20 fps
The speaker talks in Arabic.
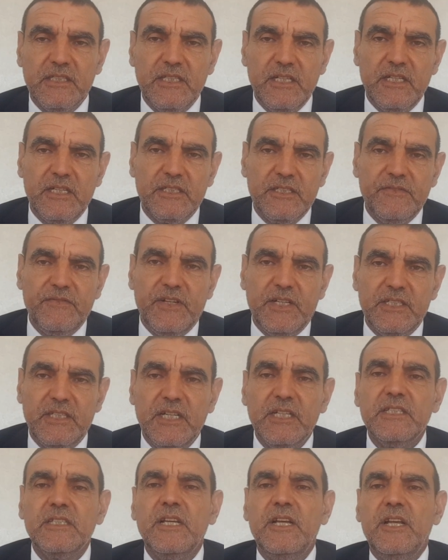ارتفاع
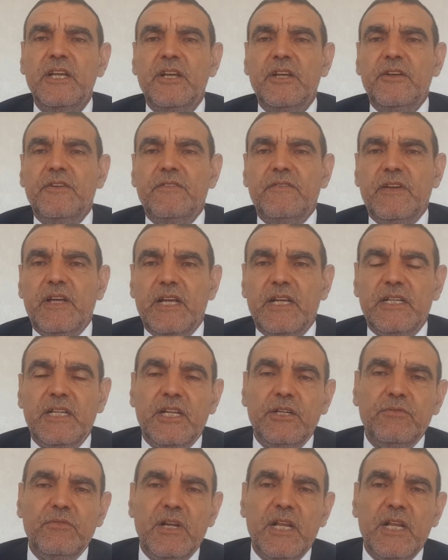الضغط فنحن